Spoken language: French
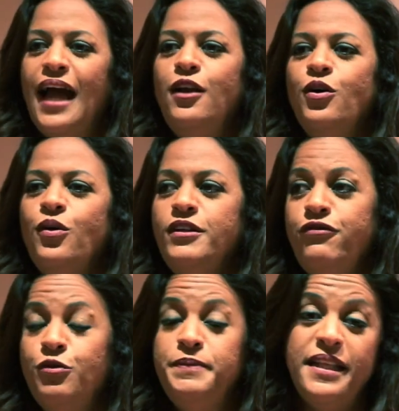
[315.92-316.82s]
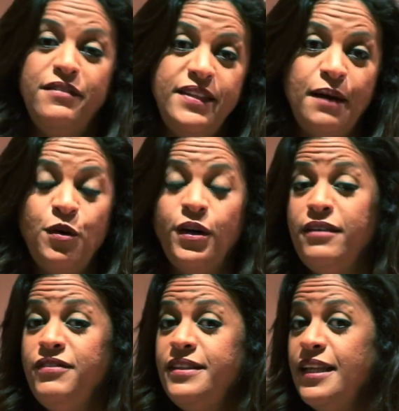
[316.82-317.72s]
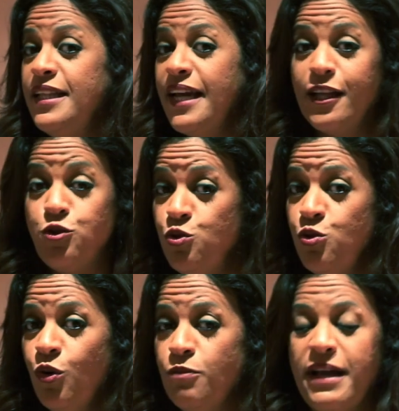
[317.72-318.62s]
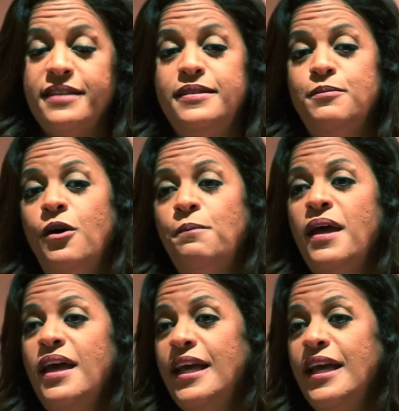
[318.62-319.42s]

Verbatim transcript: Alors, il faut bien évidemment éviter les ratures au maximum